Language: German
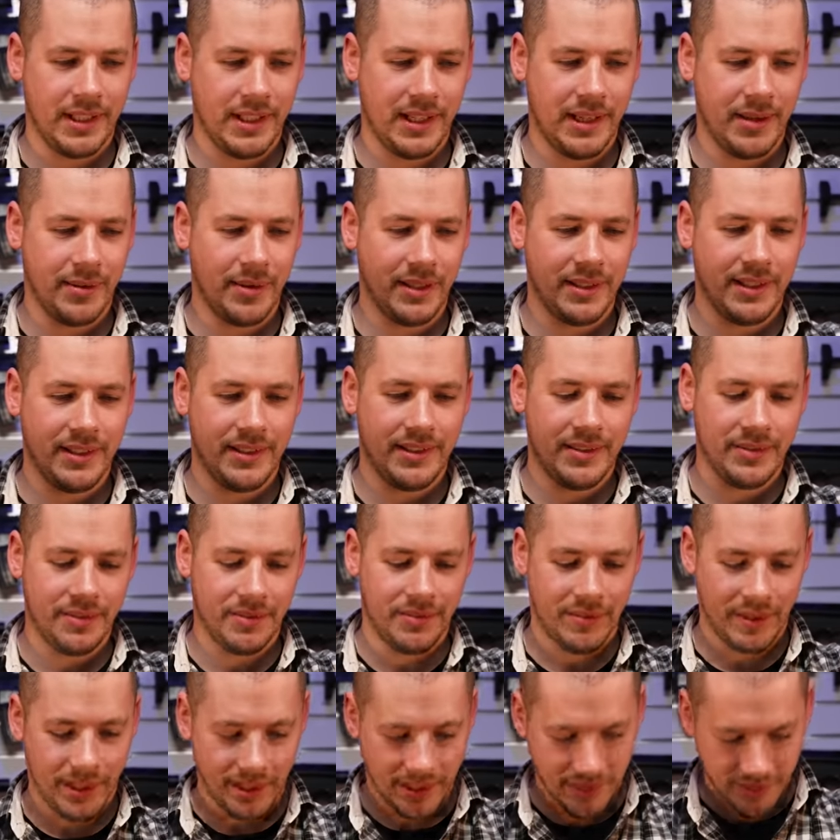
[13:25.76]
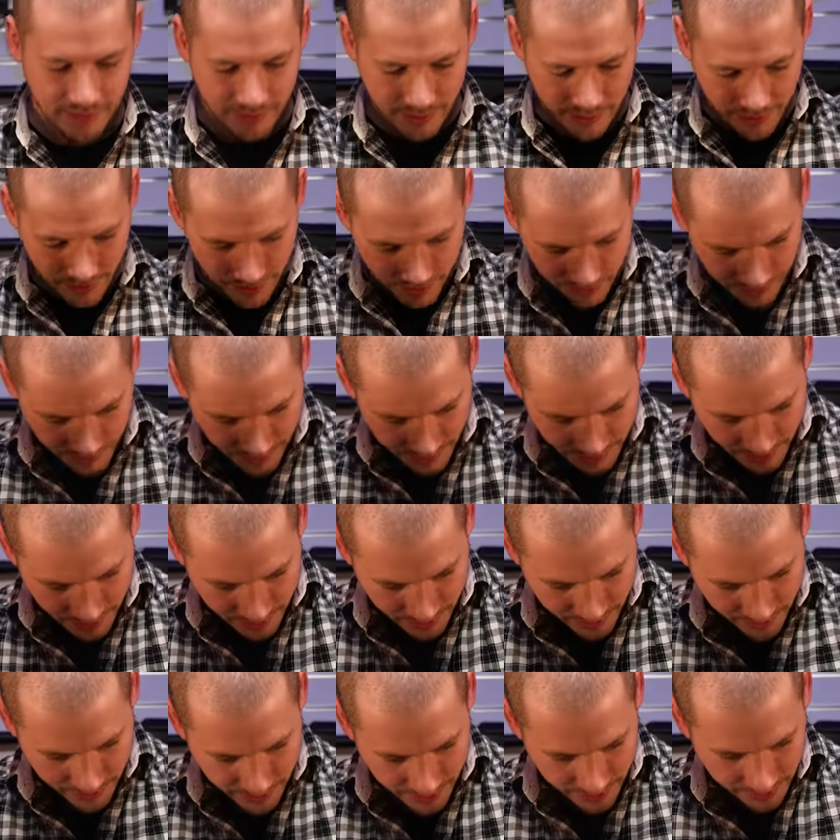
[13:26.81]
Ja, aber die ist so weich, die wird sich von
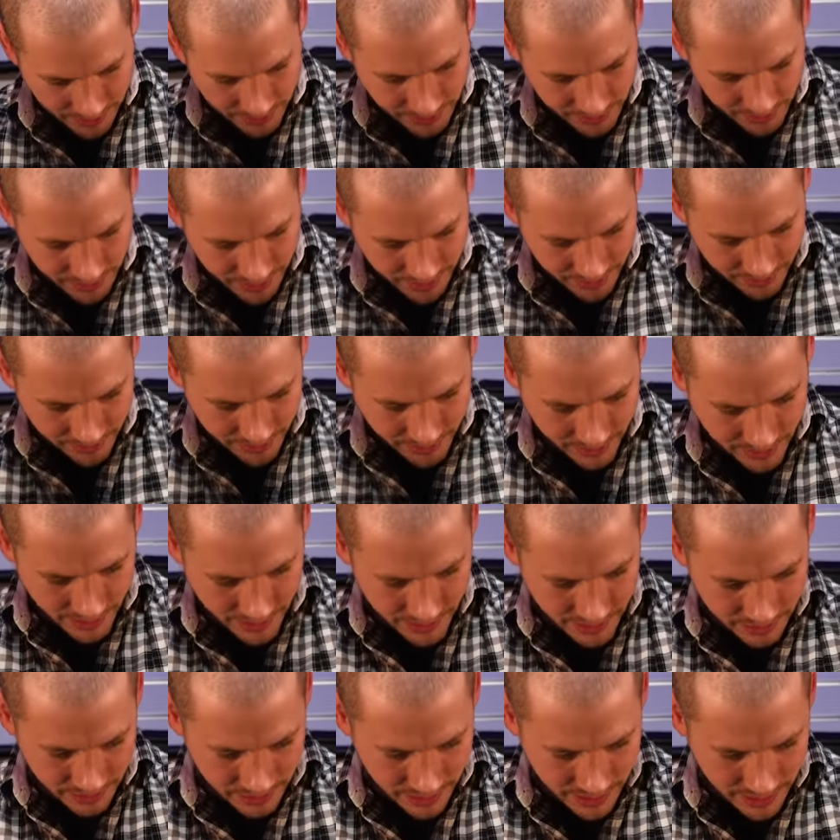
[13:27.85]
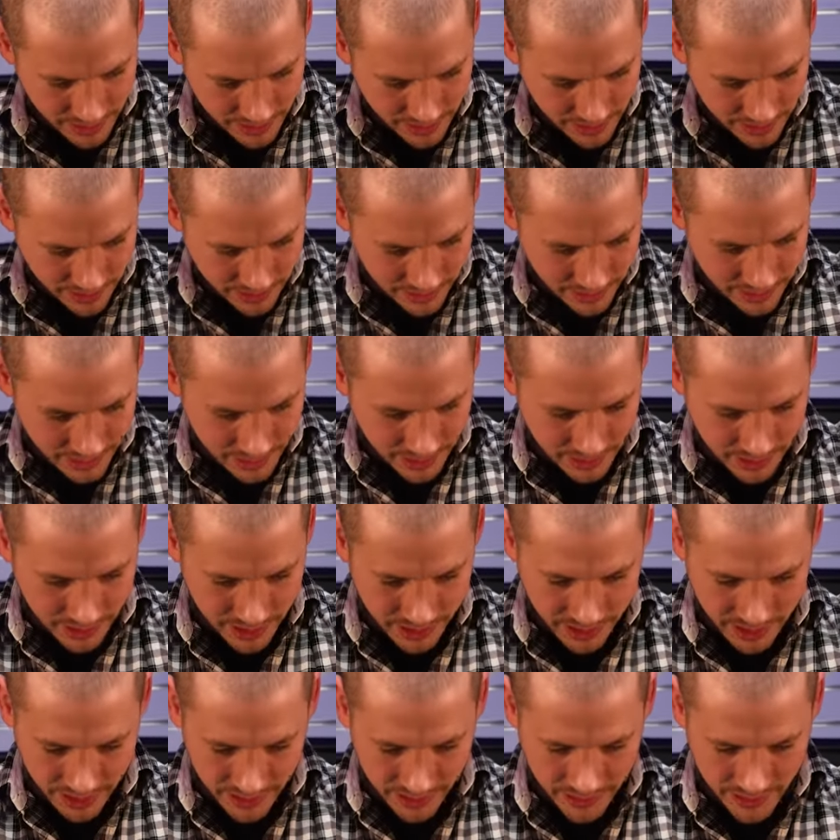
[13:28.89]
selber wieder einfach zusammenbiegen. Oder
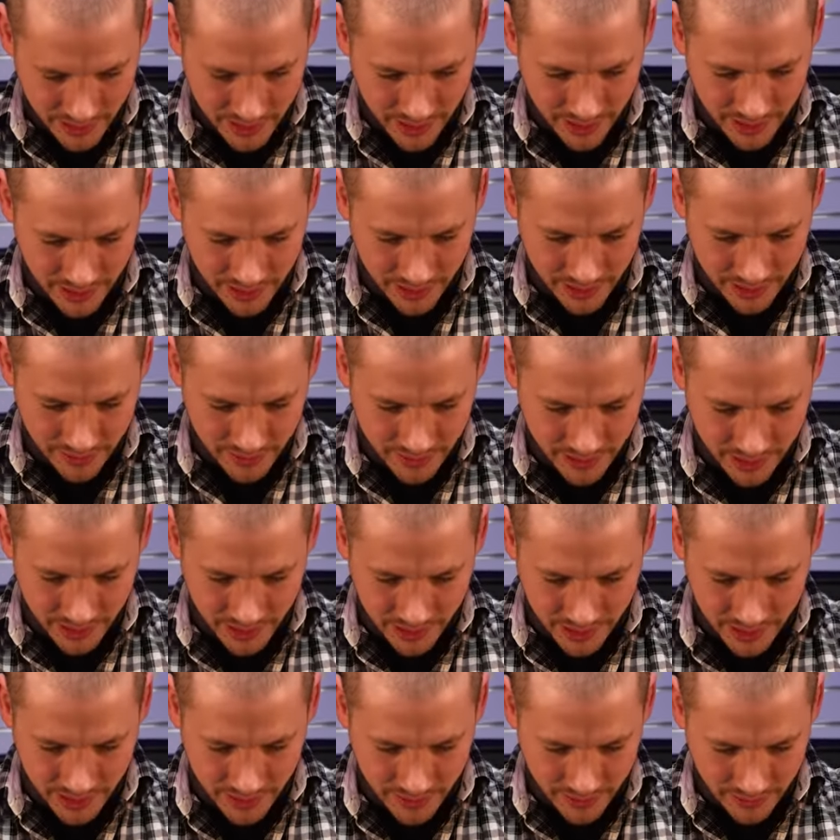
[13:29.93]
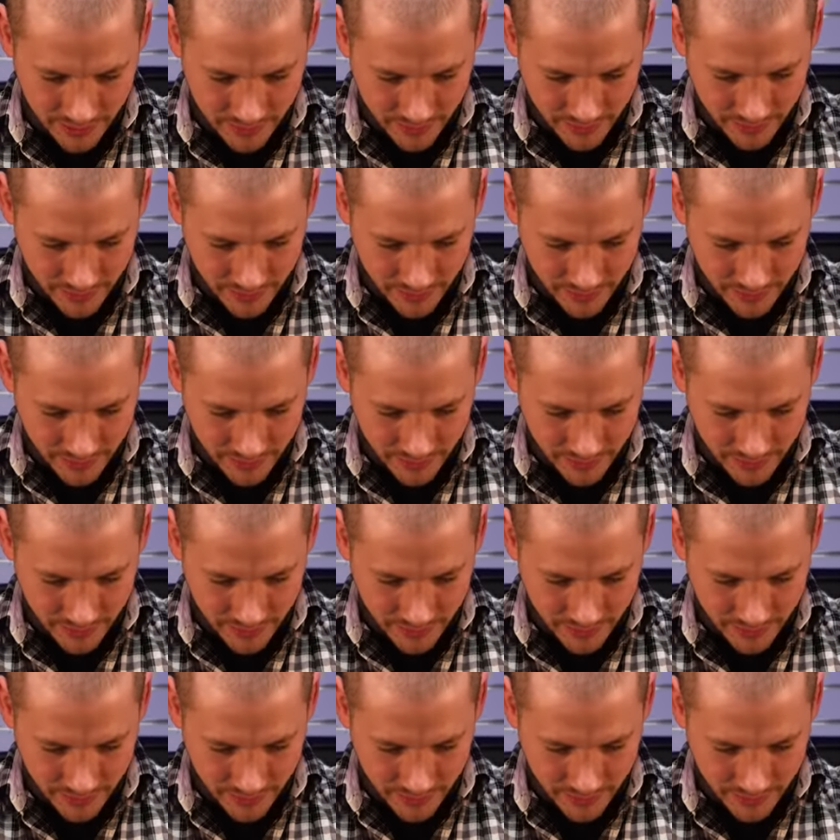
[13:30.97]
ich krieg sie gar nicht erst wieder rein.